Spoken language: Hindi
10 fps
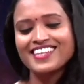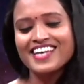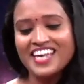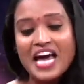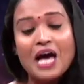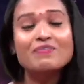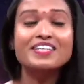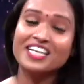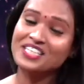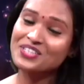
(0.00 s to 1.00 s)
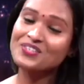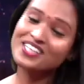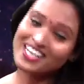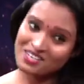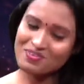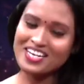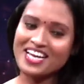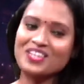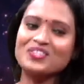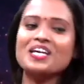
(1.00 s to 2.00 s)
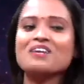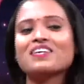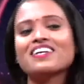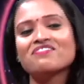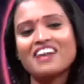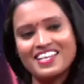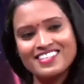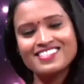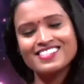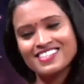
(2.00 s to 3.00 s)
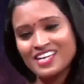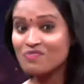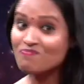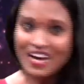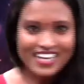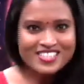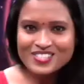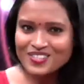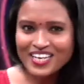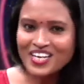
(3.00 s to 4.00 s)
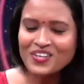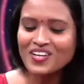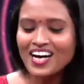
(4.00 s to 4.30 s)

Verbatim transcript: ये हैबिट कंटिन्यू कर भी रही है तो क्या मेरा फाइनेंस इम्बैलेंस तो नहीं होगा